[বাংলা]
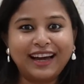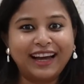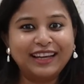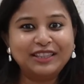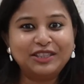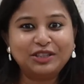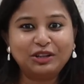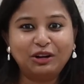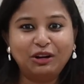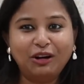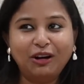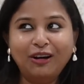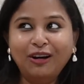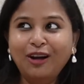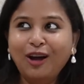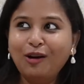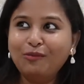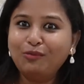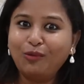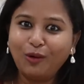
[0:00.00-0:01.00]
চাইছিল
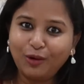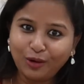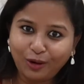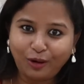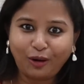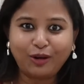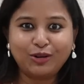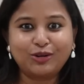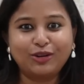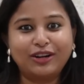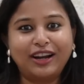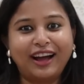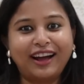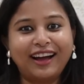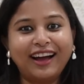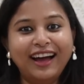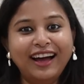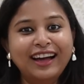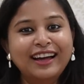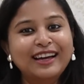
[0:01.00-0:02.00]
পনেরোশো
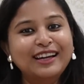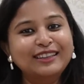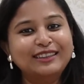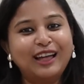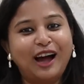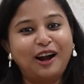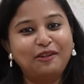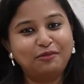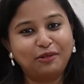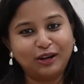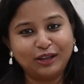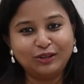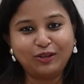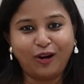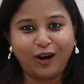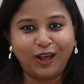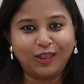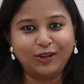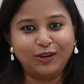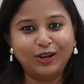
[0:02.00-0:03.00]
টাকা তারপরে
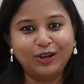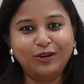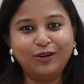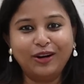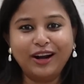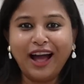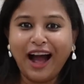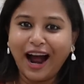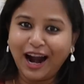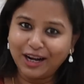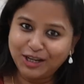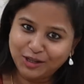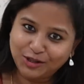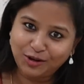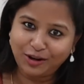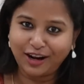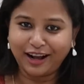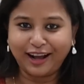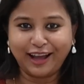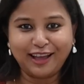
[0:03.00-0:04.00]
দরাদরি করে আটশো
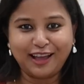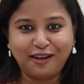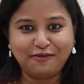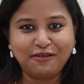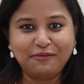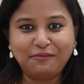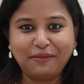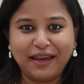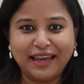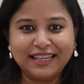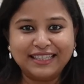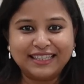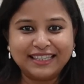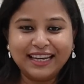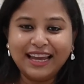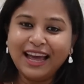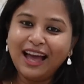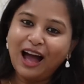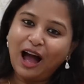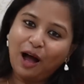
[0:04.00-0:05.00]
টাকায় আমি পেয়েছি
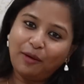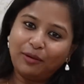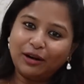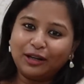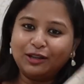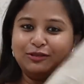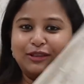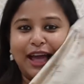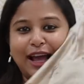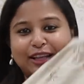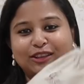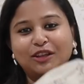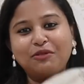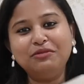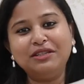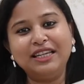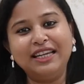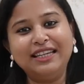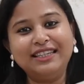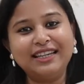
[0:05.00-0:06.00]
আমার কিন্তু একদম
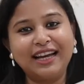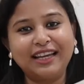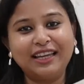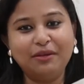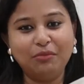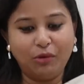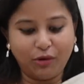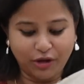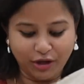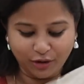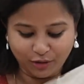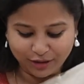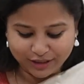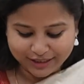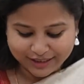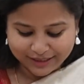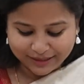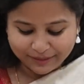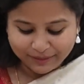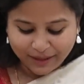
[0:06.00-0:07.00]
ঠিকঠাকই মনে
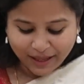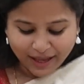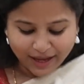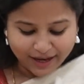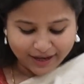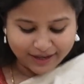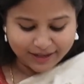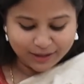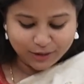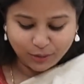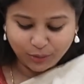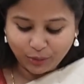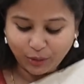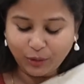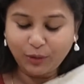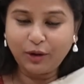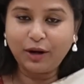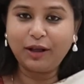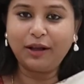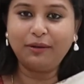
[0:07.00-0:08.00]
হয়েছে এটা সুন্দর
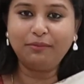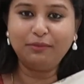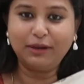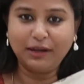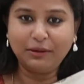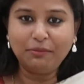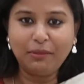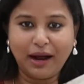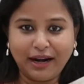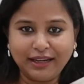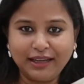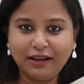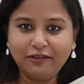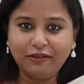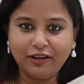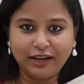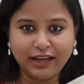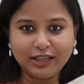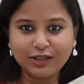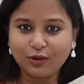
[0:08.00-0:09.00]
করে মানে বানিয়ে
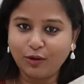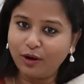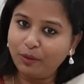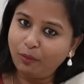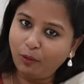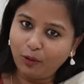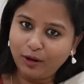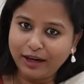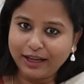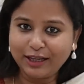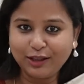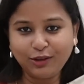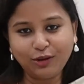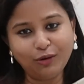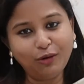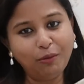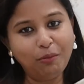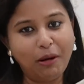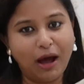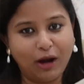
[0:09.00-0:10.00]
ফিটিংস করে পরলে কিন্তু
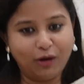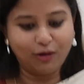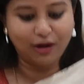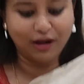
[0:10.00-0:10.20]
খুব ভালো